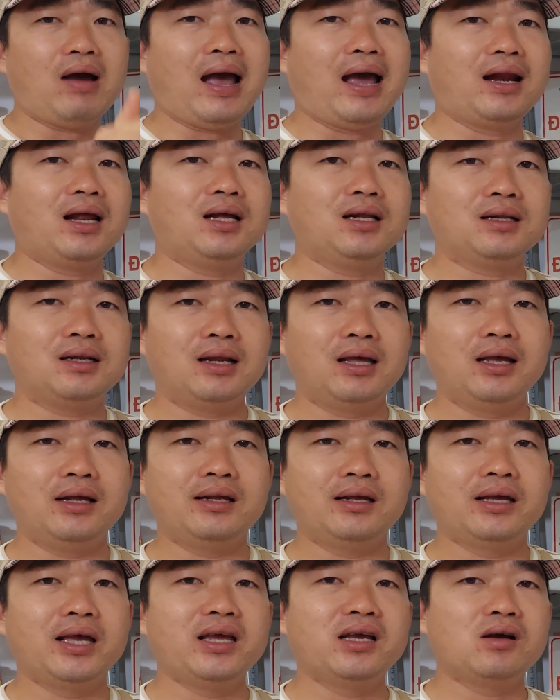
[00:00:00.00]
pha nữa
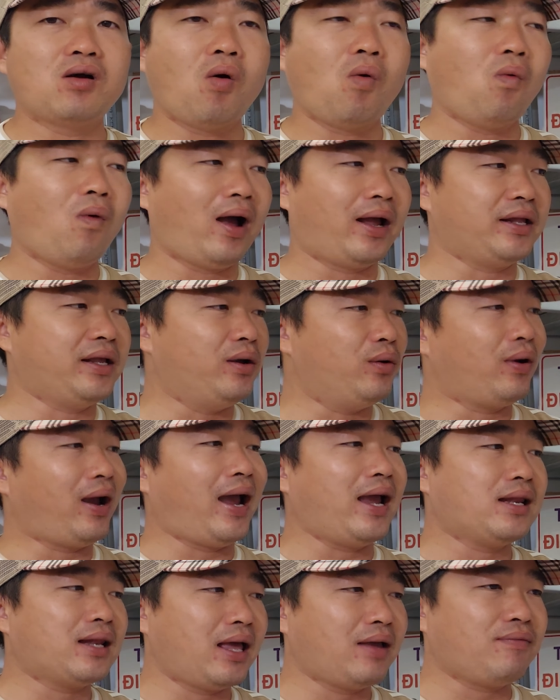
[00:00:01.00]
điện nghiên cứu qua nhiều
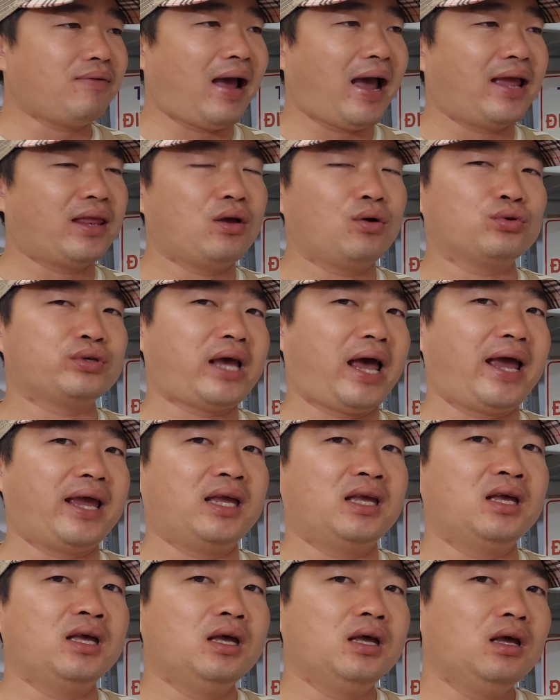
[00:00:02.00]
cái thấy pha vô xài